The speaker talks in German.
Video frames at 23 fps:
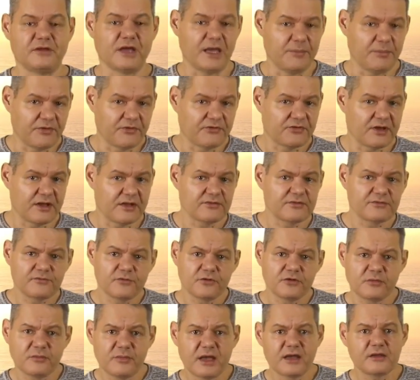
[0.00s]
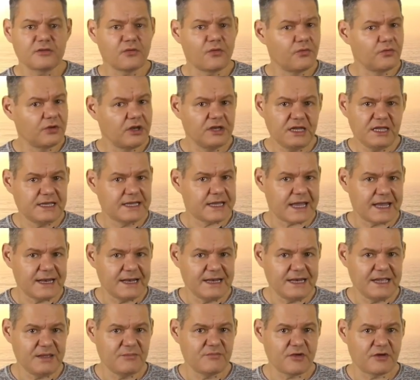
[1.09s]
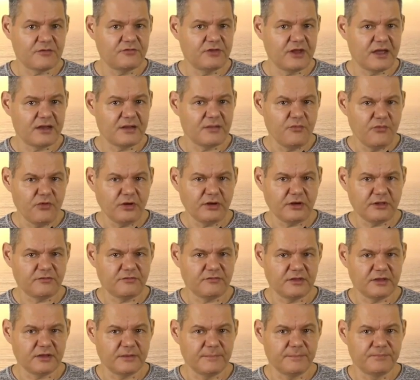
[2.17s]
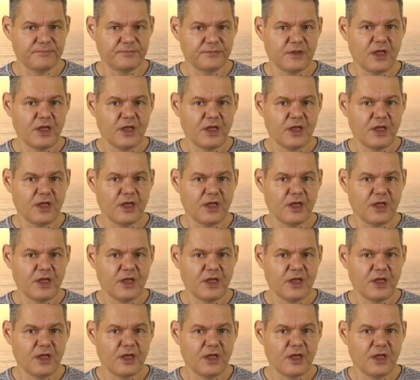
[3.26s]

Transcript: Treibhausgase wohlgemerkt, ohne die kein Leben auf der Erde möglich wäre.